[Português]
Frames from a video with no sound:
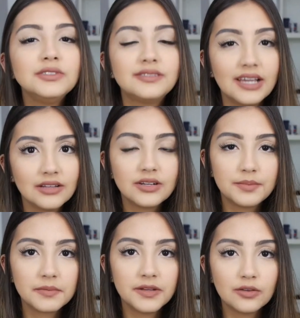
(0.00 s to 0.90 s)
muito certo
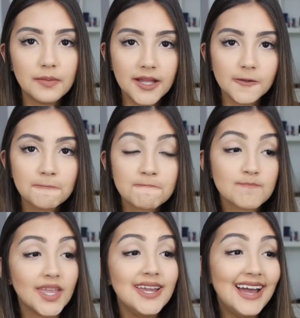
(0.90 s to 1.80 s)
na primeira tomada.
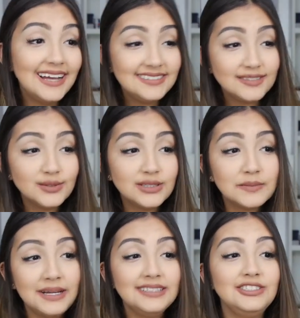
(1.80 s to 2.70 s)
A segunda
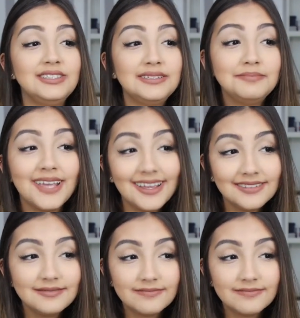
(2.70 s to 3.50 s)
tomada já também